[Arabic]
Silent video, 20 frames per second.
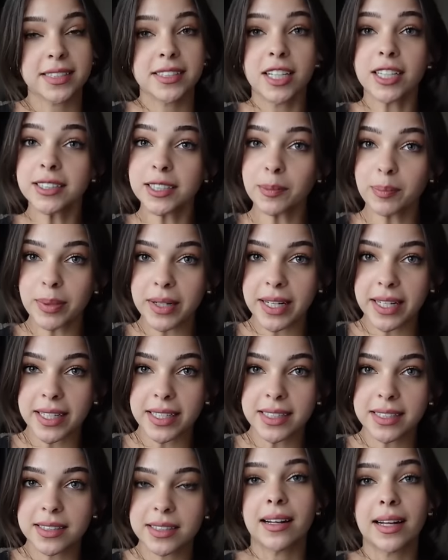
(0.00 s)
ستادي
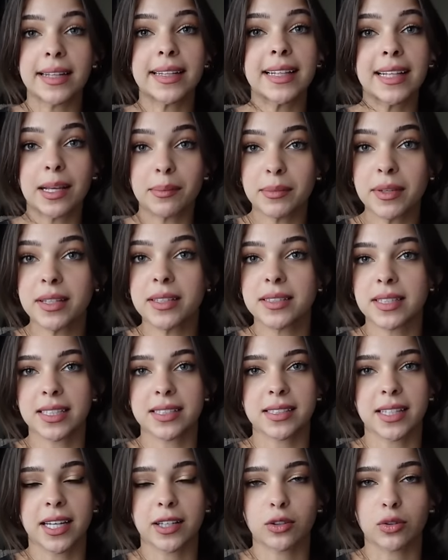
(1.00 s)
بليس للتلاميذ
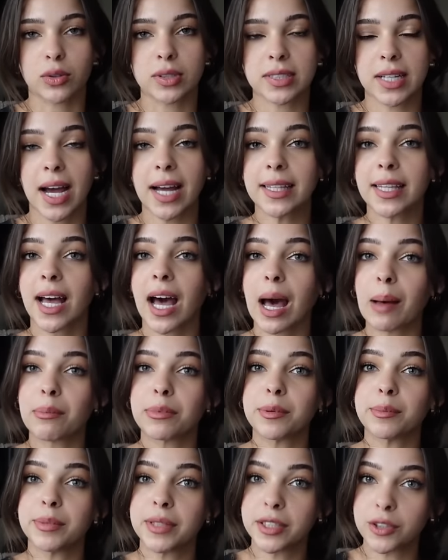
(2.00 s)
حسيته اذا حدا
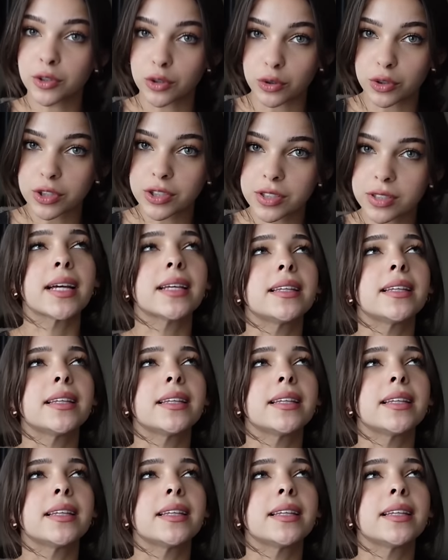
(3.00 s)
حابب يدرس